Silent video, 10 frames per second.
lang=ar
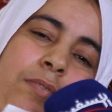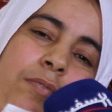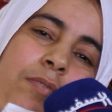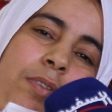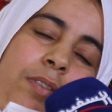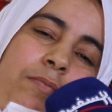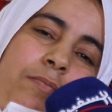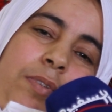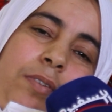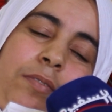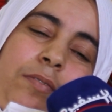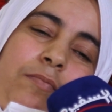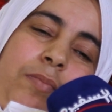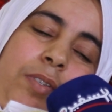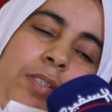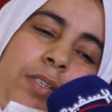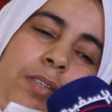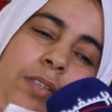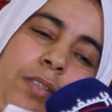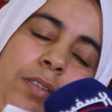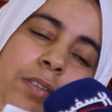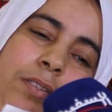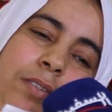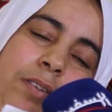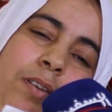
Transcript: وكنطلب من المؤسسة هي